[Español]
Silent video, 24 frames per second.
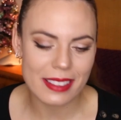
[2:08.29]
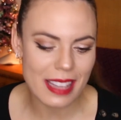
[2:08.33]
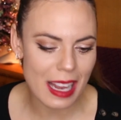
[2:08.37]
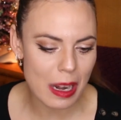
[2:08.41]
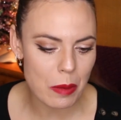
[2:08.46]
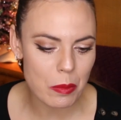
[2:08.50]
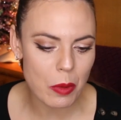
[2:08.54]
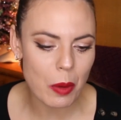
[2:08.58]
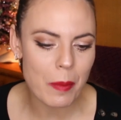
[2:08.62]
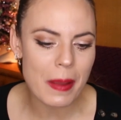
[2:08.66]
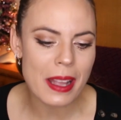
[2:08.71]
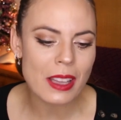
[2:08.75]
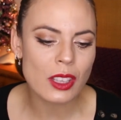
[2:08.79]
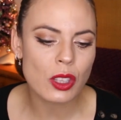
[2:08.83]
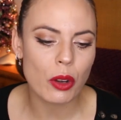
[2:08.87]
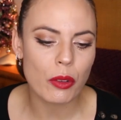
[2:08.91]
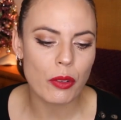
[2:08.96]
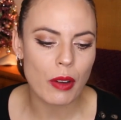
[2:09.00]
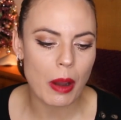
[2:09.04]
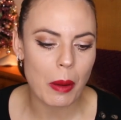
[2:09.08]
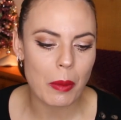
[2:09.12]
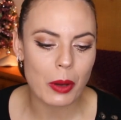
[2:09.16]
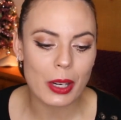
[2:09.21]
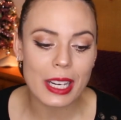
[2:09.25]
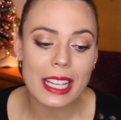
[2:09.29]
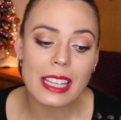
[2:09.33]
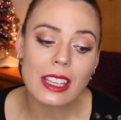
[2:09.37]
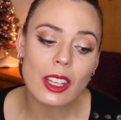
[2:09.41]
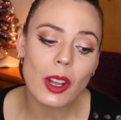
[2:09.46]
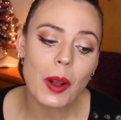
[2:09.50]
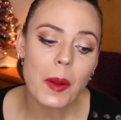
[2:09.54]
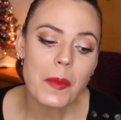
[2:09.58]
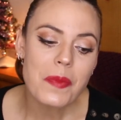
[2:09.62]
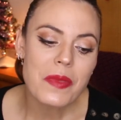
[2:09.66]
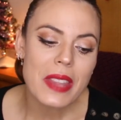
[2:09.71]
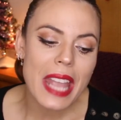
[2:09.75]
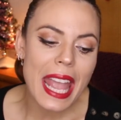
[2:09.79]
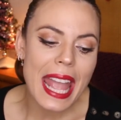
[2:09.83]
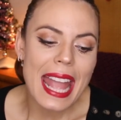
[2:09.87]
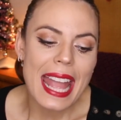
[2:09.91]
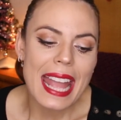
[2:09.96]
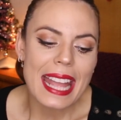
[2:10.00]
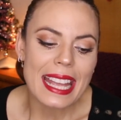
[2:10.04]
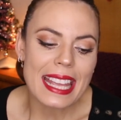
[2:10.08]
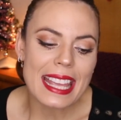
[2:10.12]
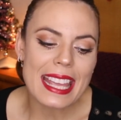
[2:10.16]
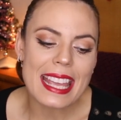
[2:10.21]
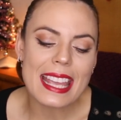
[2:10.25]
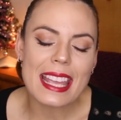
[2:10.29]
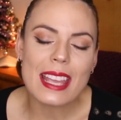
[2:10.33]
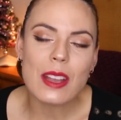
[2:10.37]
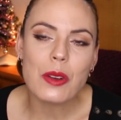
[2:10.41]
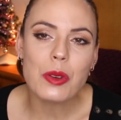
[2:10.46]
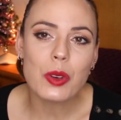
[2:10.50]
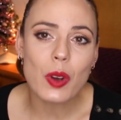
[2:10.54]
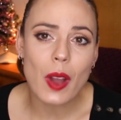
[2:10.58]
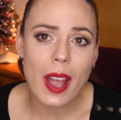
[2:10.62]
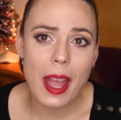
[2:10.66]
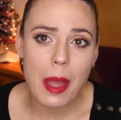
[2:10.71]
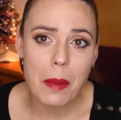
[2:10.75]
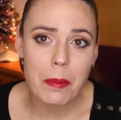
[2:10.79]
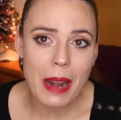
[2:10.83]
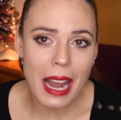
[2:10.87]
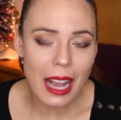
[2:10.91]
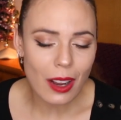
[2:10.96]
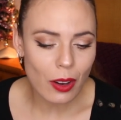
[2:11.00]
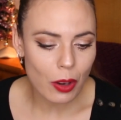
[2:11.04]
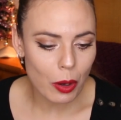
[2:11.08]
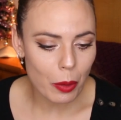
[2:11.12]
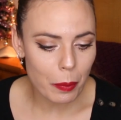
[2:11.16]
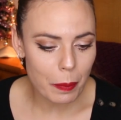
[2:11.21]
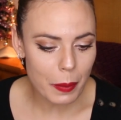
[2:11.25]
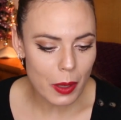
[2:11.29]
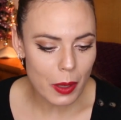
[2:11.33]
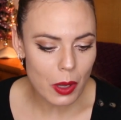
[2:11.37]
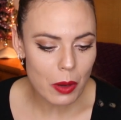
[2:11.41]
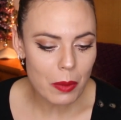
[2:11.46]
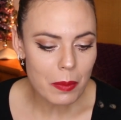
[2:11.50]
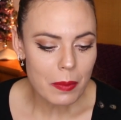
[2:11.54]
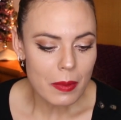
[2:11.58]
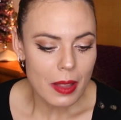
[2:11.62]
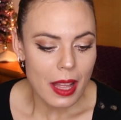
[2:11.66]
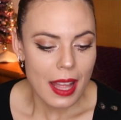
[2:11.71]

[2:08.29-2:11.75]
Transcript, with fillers: del momento favorito y uno es Black Opium,